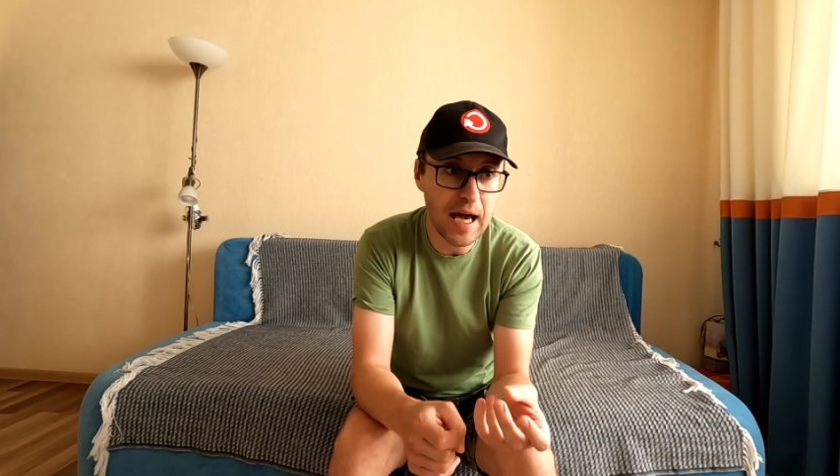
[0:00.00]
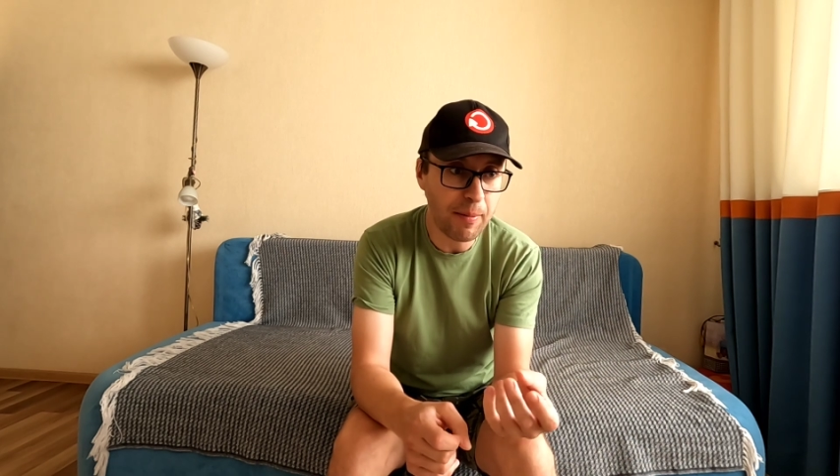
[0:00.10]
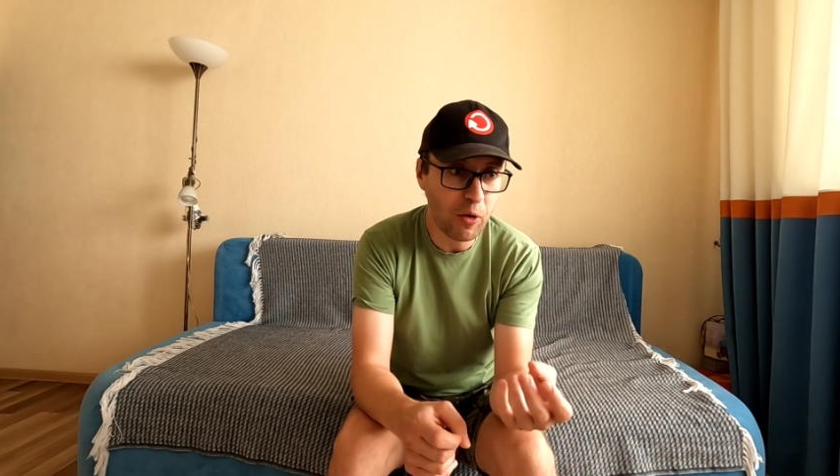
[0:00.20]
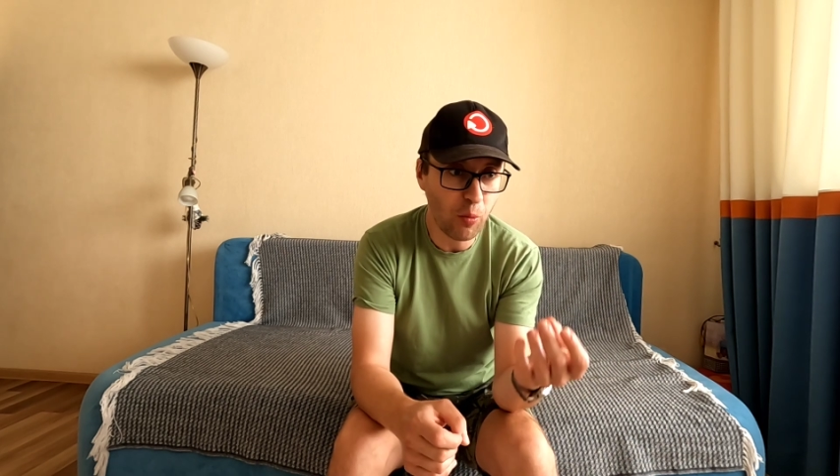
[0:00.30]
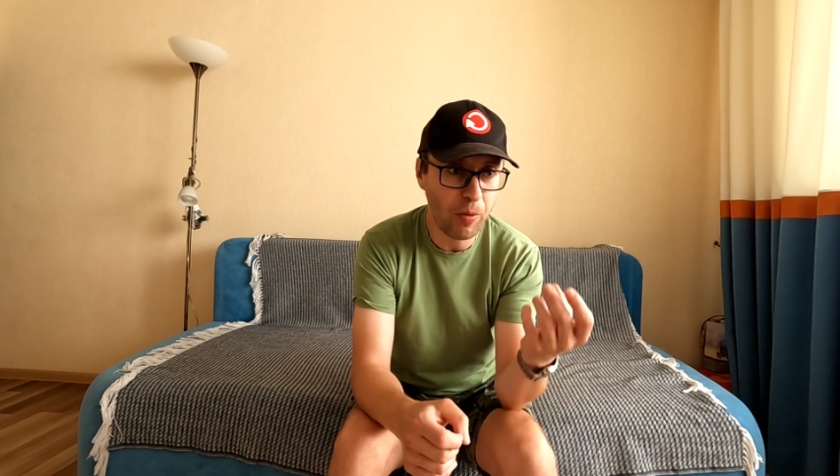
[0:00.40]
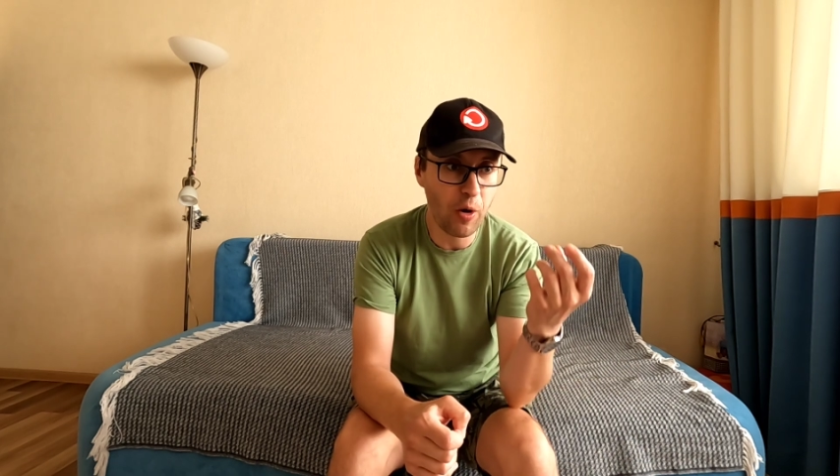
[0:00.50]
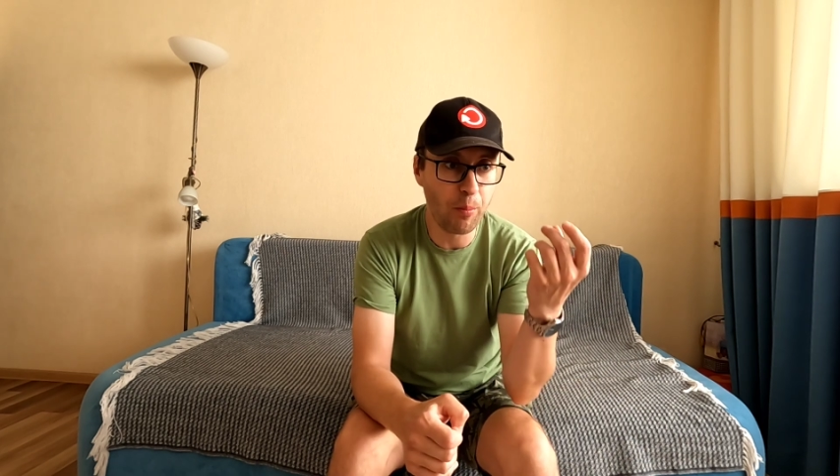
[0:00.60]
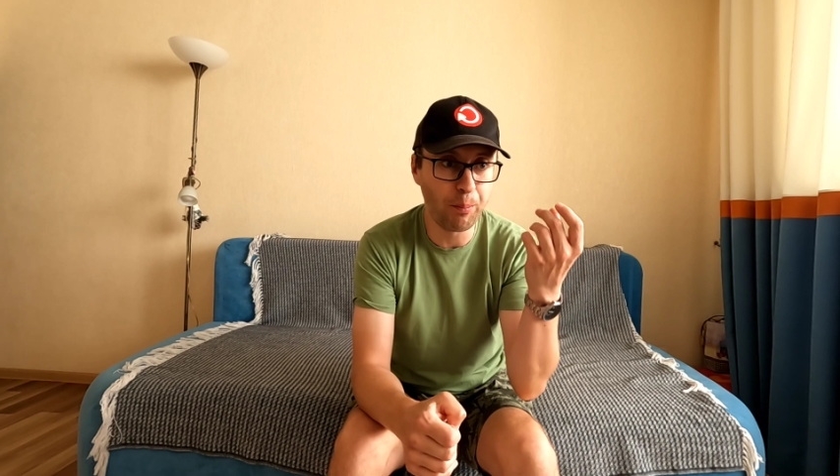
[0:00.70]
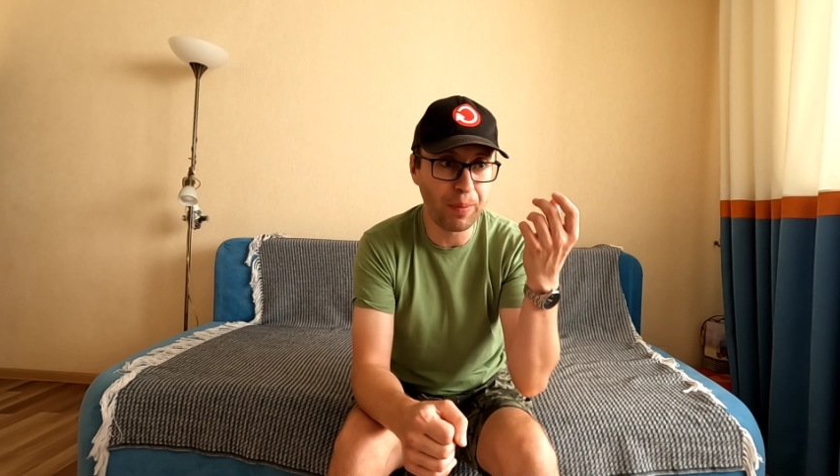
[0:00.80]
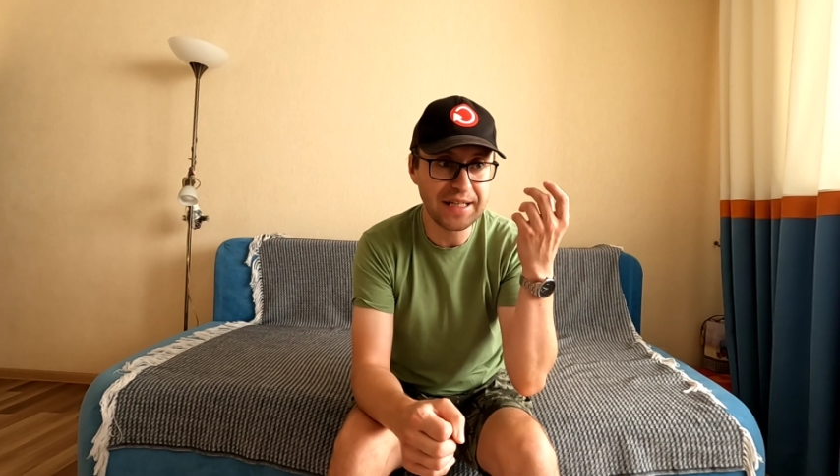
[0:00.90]
Я
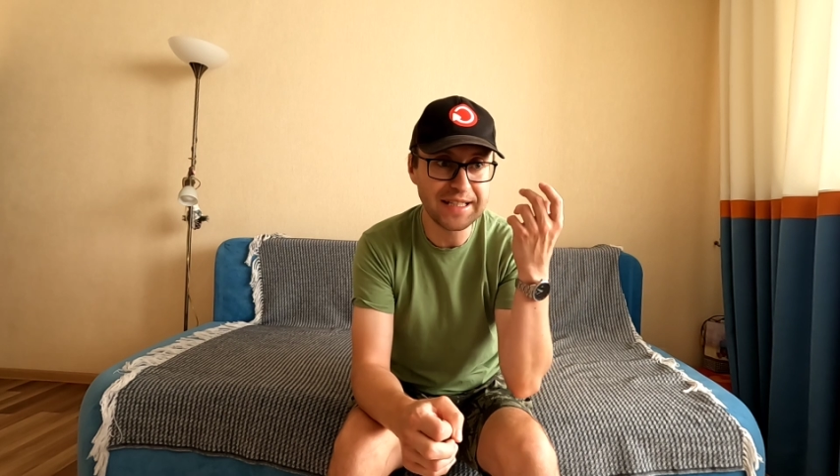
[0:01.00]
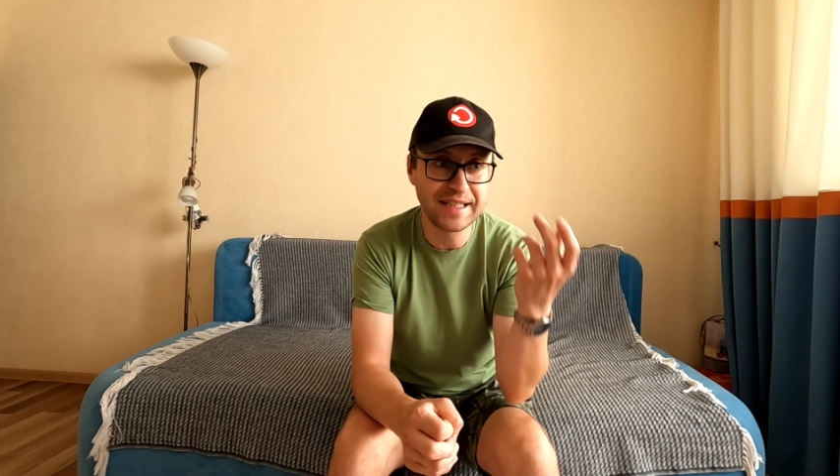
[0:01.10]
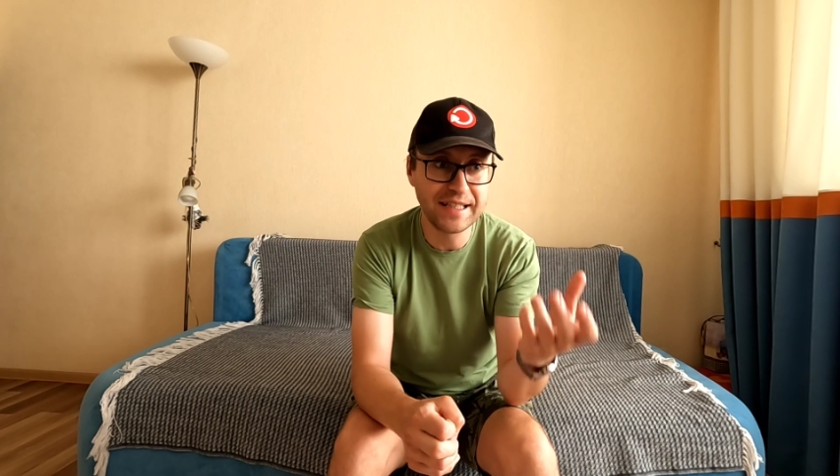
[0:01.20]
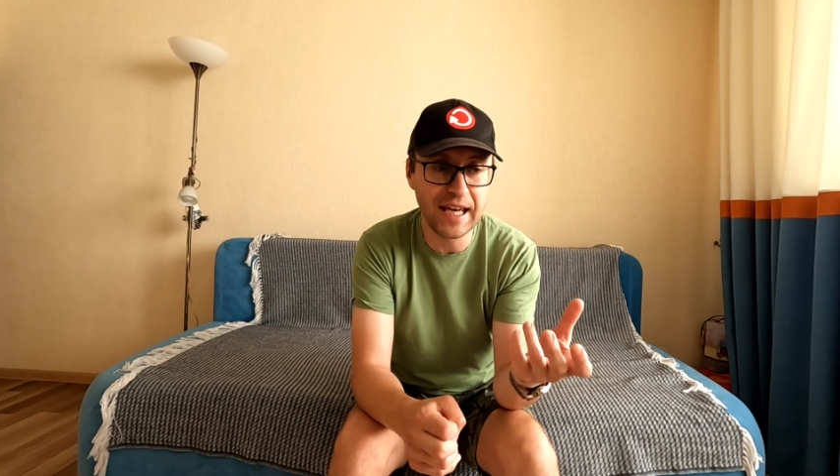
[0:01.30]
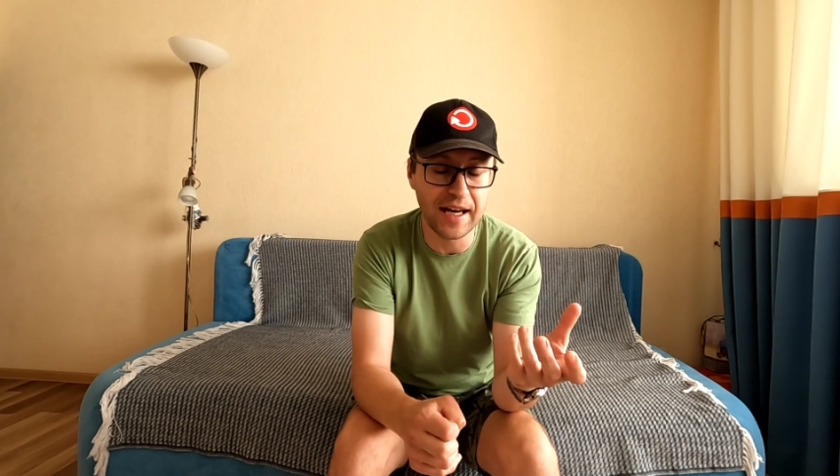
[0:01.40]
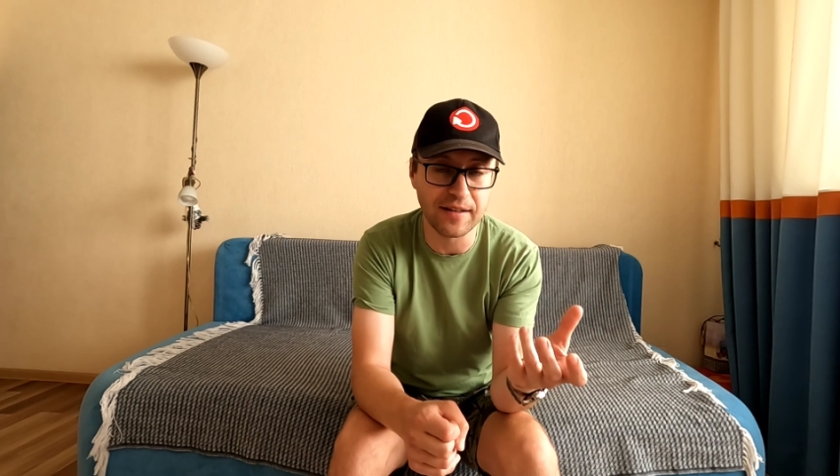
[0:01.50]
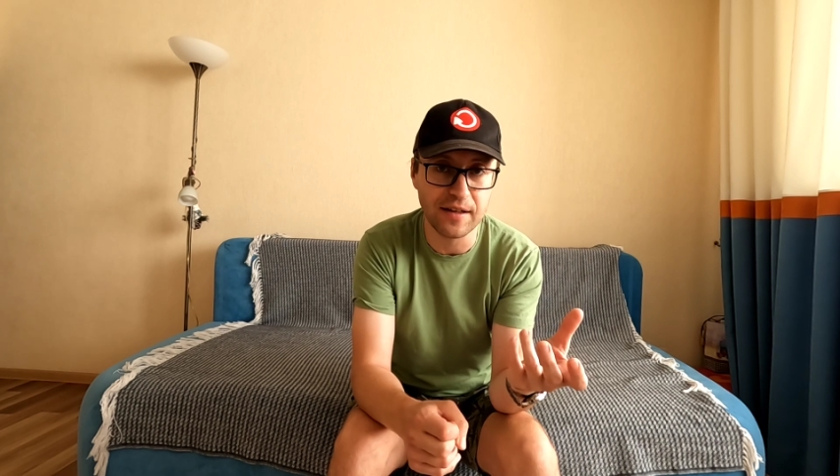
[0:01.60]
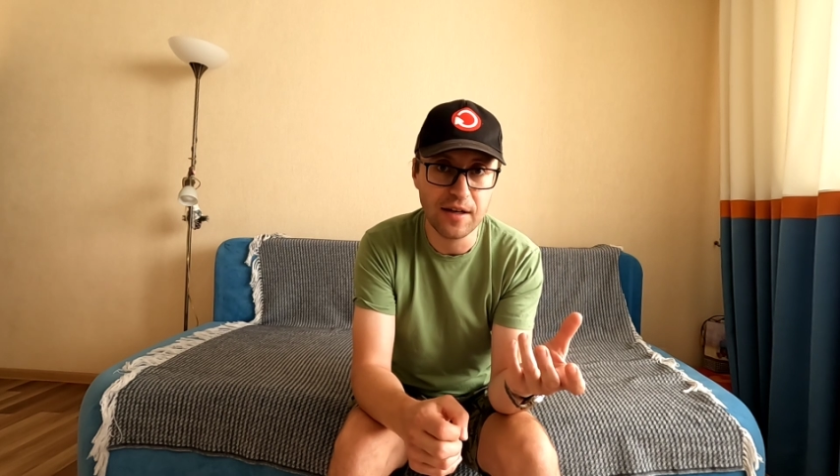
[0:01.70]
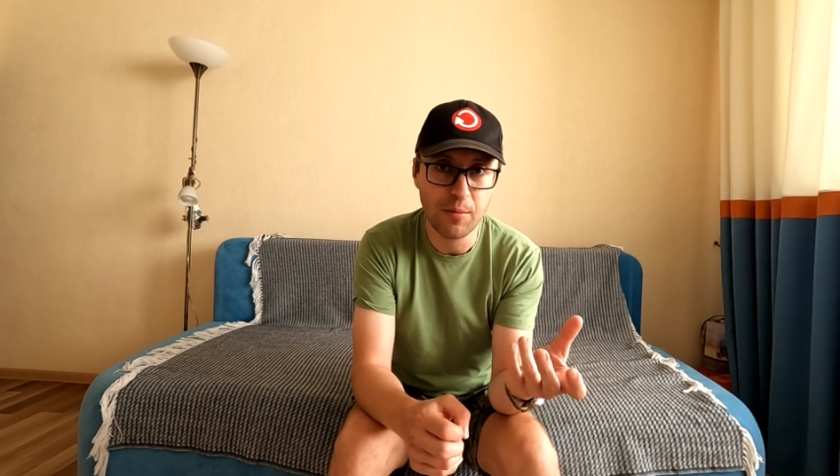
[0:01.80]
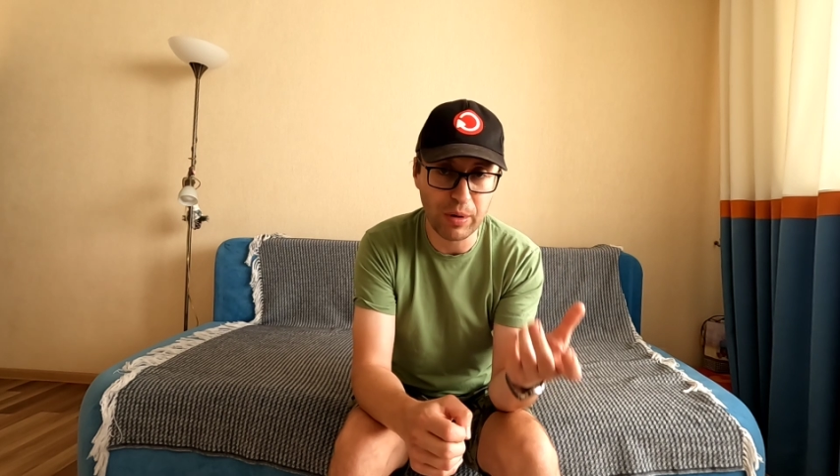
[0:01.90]
покупаю паштет.